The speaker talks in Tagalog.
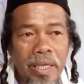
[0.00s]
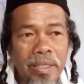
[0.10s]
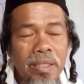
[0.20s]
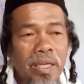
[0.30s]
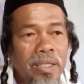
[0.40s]

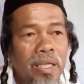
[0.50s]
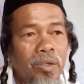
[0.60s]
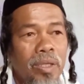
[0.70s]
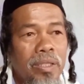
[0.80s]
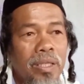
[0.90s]
ganyan,
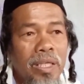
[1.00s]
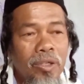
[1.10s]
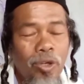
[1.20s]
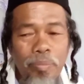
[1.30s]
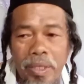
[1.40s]
ganyan yung ating
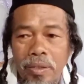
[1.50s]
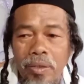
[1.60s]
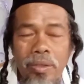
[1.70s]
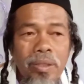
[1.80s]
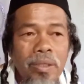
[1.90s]
naging
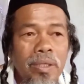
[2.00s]
gobernador,